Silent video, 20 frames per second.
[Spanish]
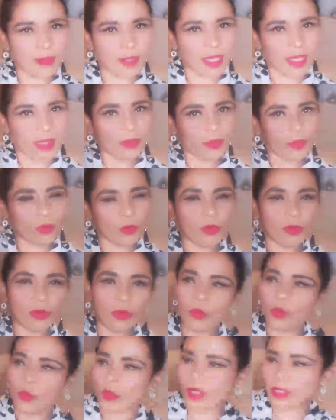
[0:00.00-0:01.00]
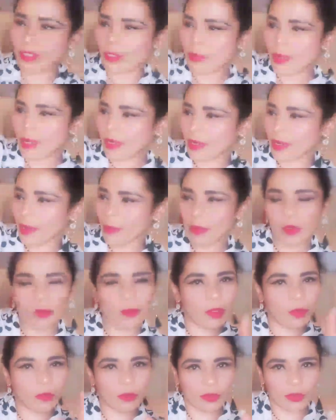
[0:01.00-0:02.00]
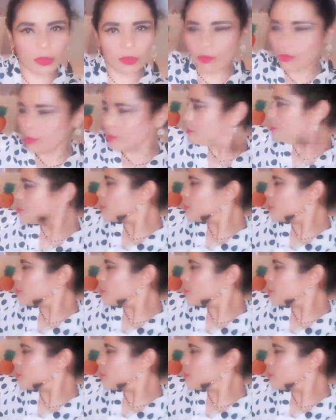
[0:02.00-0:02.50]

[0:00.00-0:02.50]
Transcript: Me encantó. No es de marca, pero me gustó